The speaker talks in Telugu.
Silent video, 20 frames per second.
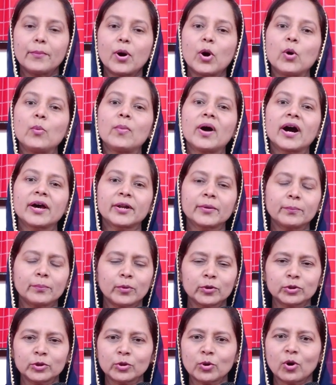బహుమానం
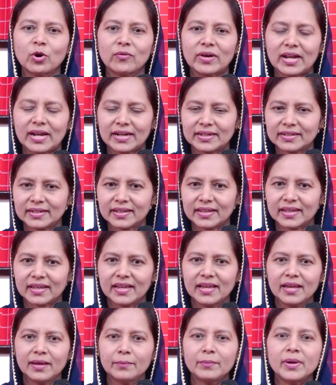పొందుకోవాలంటే
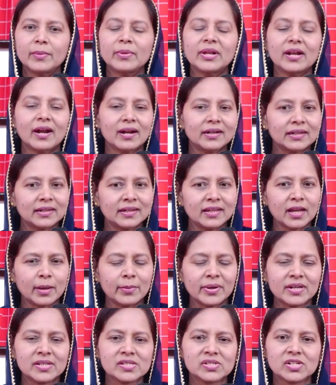మేము ఇలాంటి
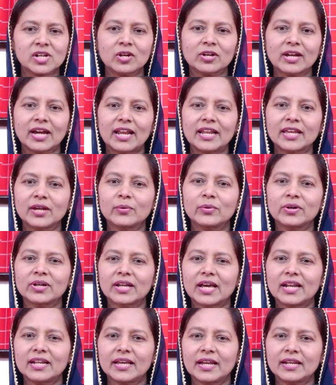నియమనిష్టలు కలిగి
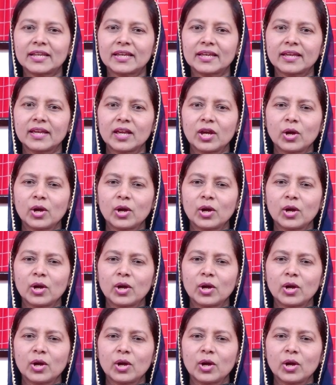ఉండాలి అని